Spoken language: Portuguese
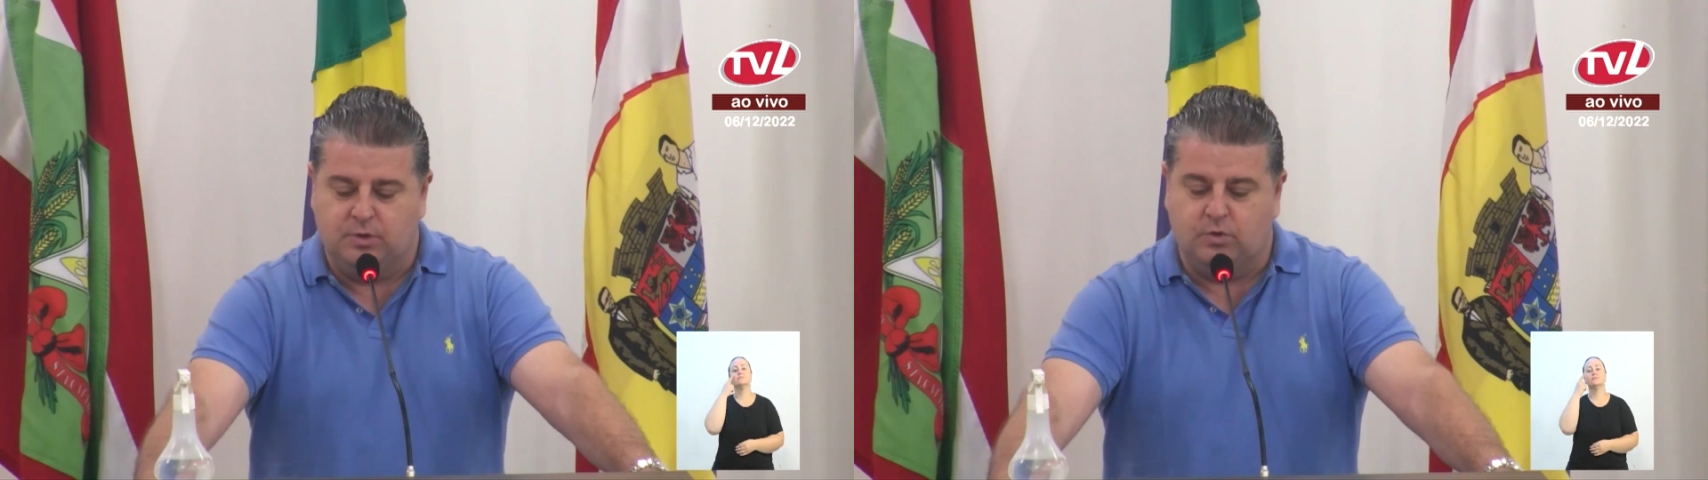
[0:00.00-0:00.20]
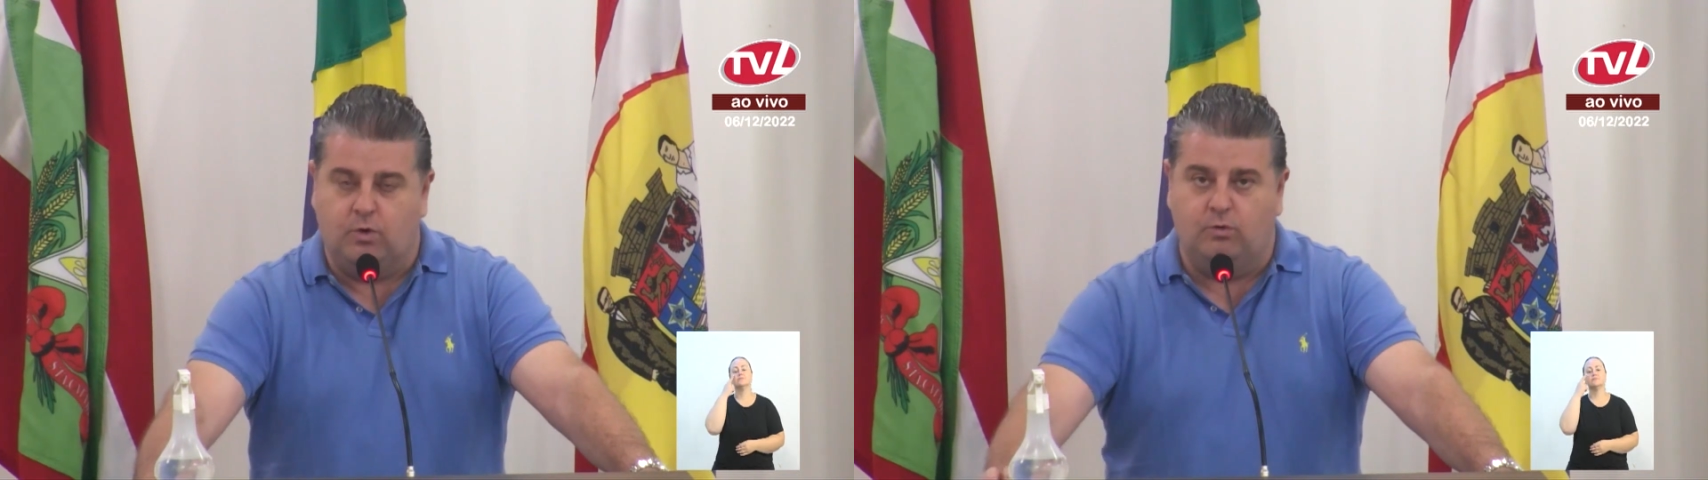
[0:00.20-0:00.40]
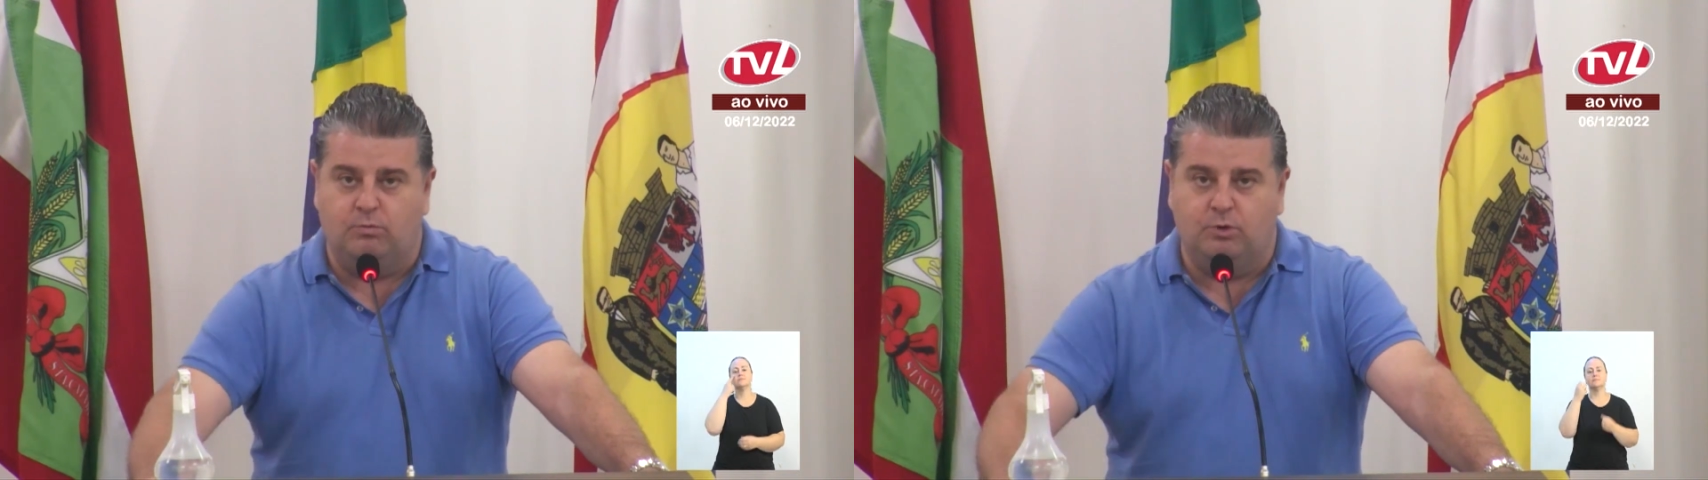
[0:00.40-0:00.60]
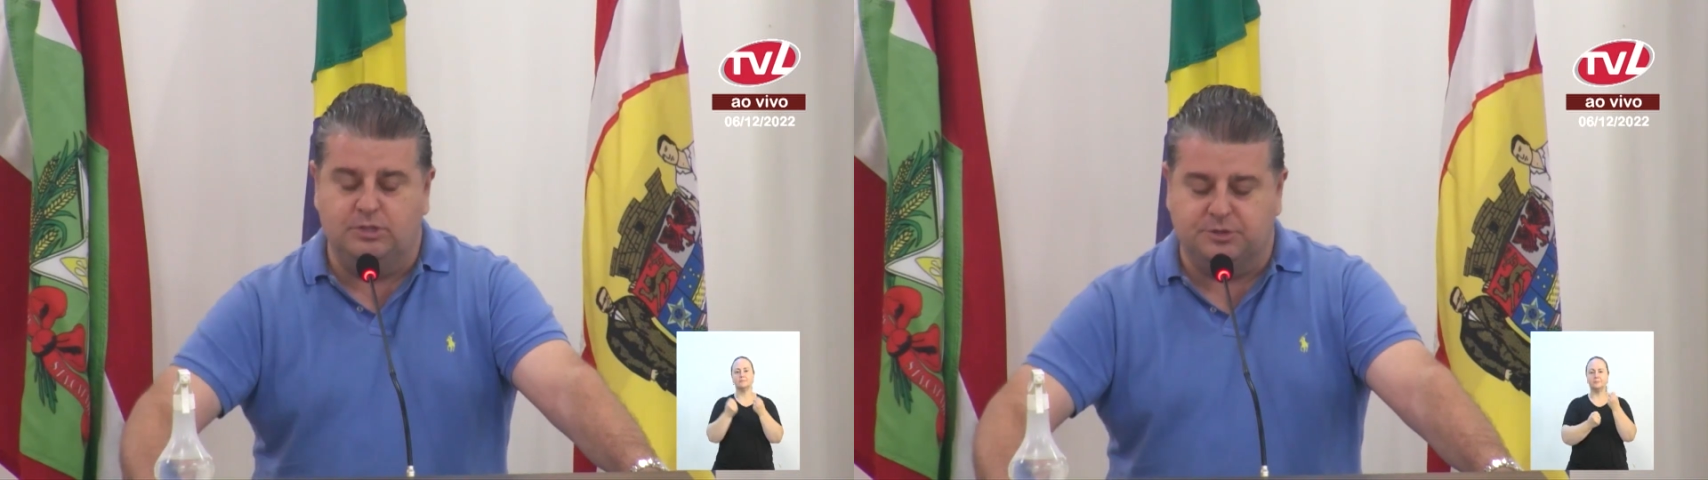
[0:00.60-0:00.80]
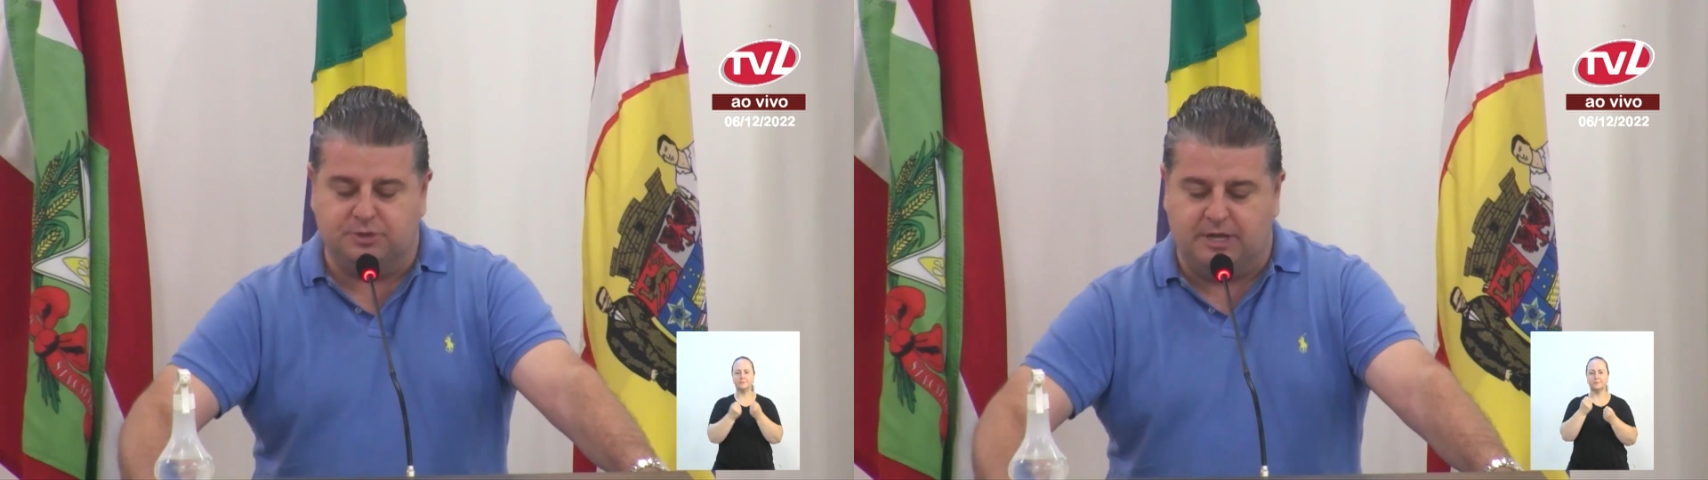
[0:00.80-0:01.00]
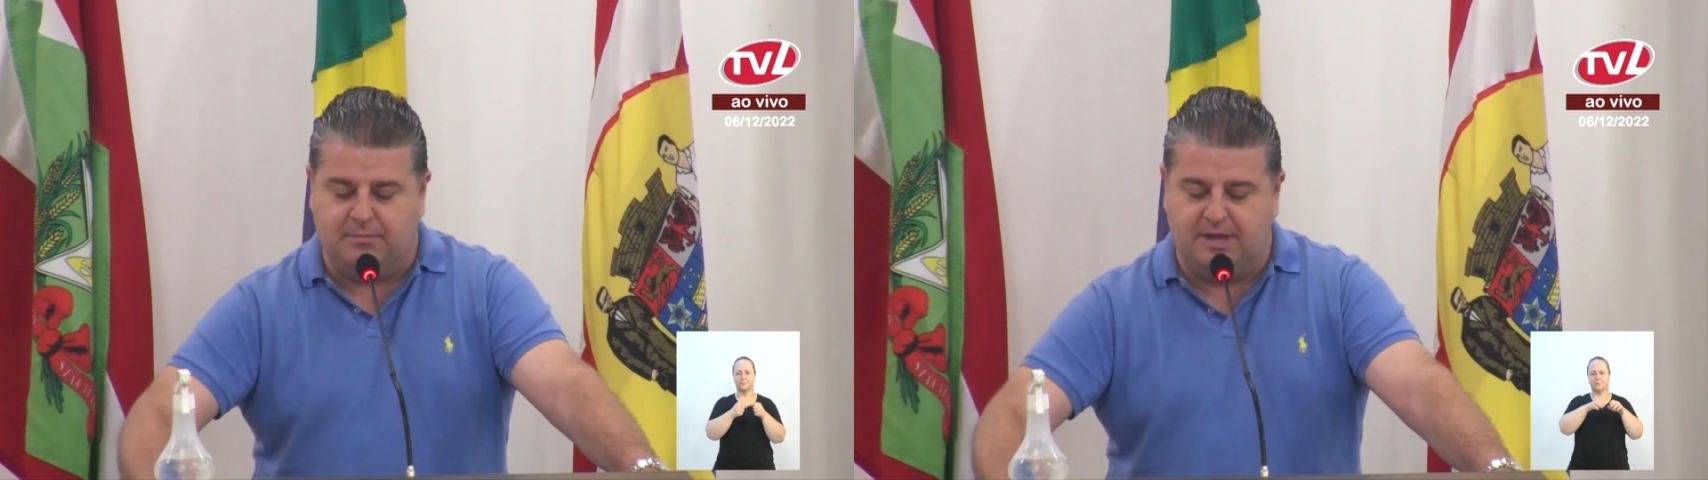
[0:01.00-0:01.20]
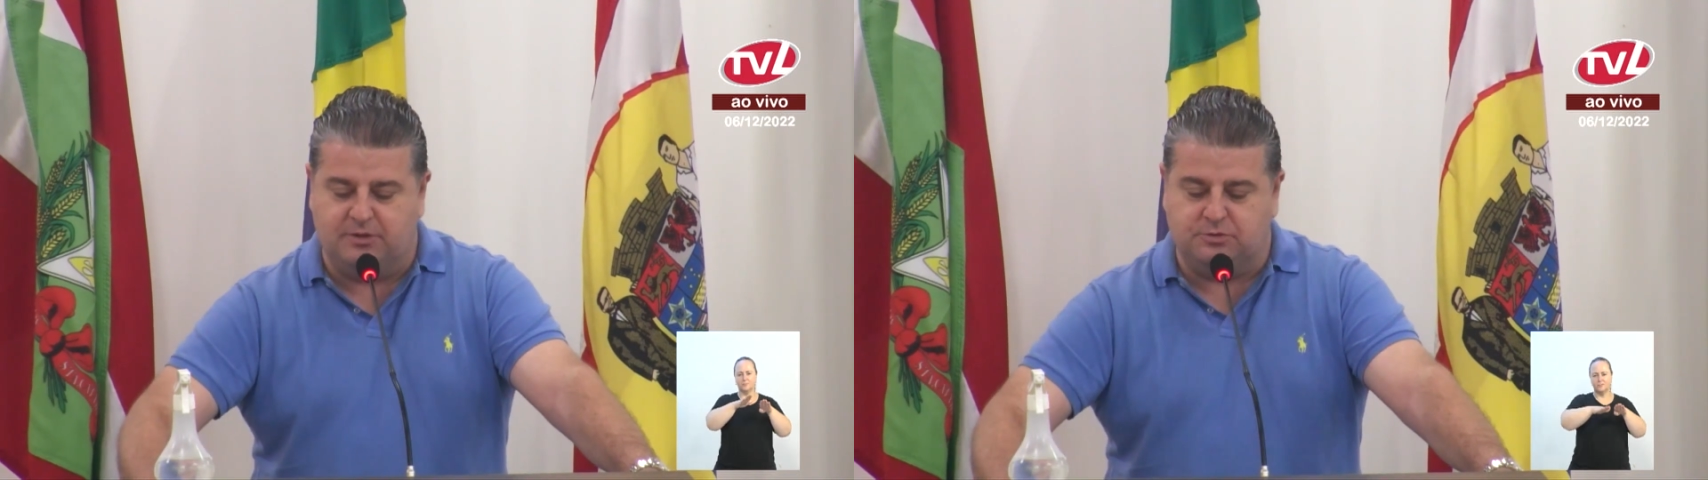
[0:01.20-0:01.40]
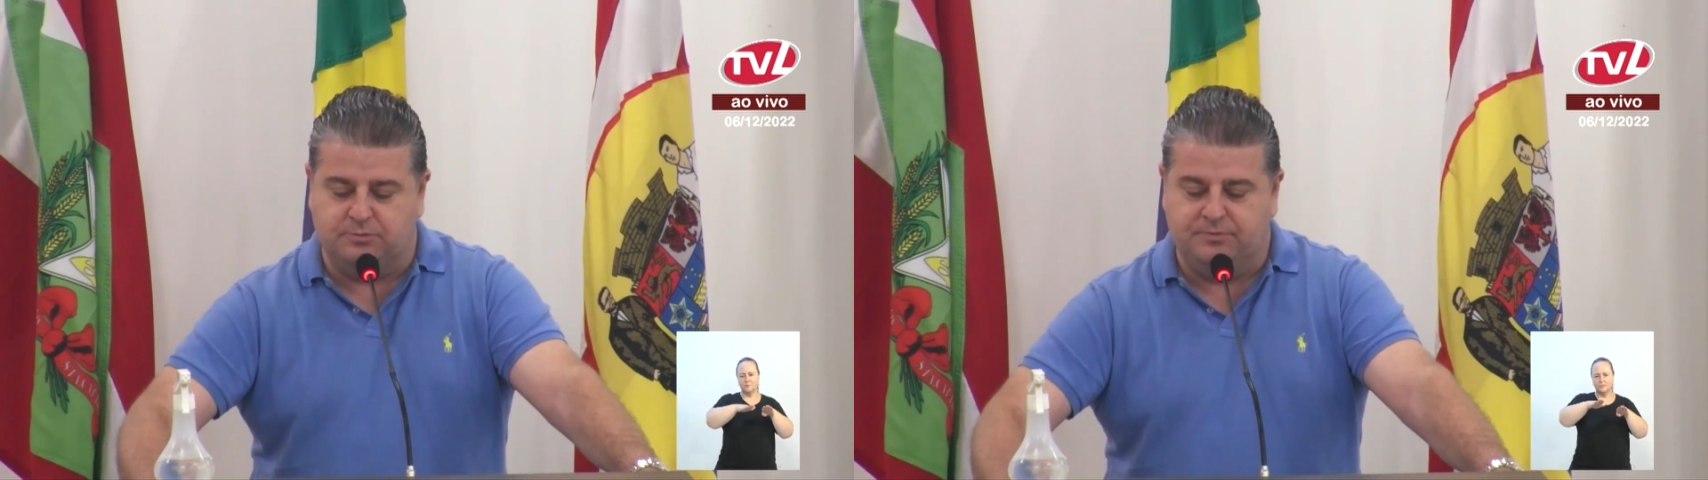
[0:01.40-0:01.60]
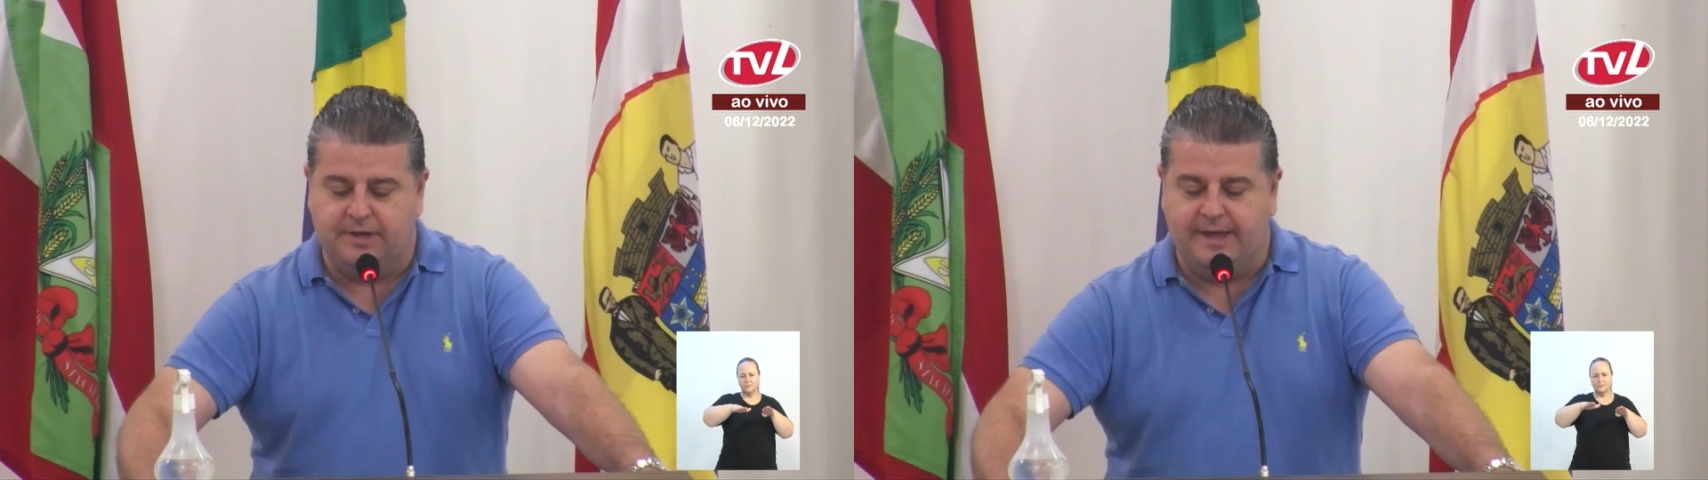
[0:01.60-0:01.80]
com um monitoramento